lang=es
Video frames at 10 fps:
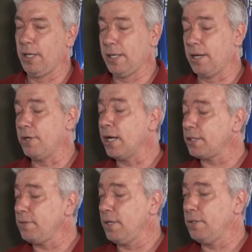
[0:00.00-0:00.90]
carbón
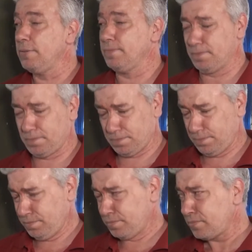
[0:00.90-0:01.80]
activado,
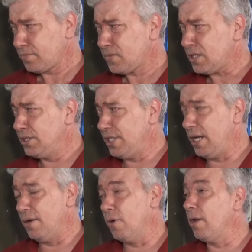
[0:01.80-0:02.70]
se
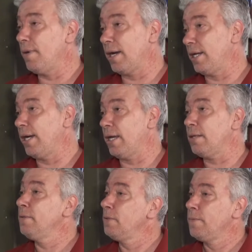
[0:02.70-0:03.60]
le vuelve a
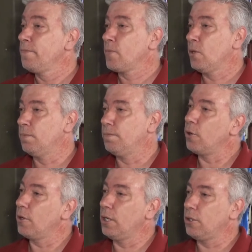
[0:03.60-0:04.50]
agregar un
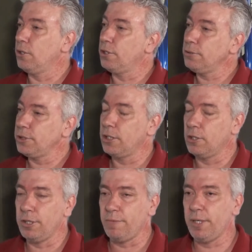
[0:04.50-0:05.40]
poco de cloro, se
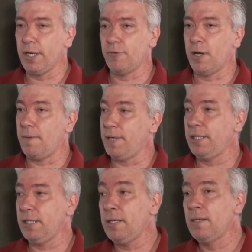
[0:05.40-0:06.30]
glorifica
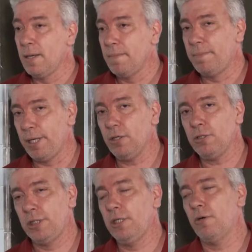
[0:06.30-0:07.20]
nuevamente, pero
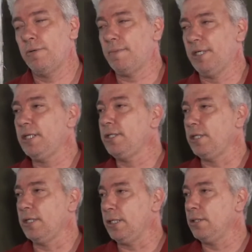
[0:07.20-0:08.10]
sí, obviamente
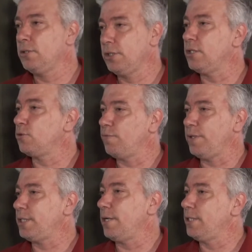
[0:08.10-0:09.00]
tiene, tiene su fecha de